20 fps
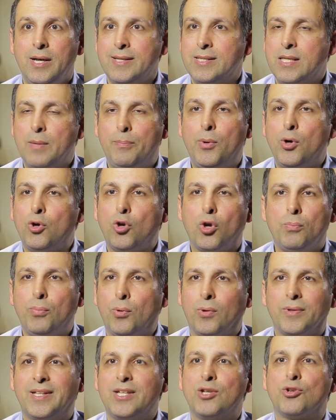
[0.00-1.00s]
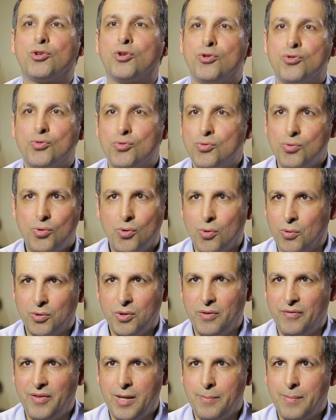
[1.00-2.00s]
C'est pas que pour des reçus qu'on
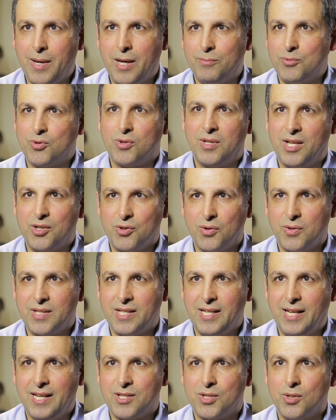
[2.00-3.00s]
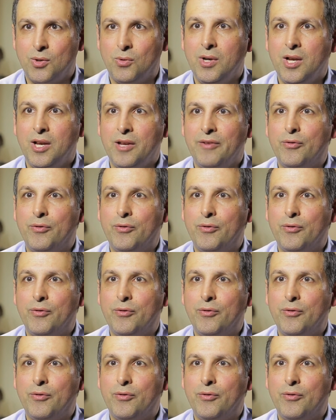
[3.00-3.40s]
devient membre d'une association.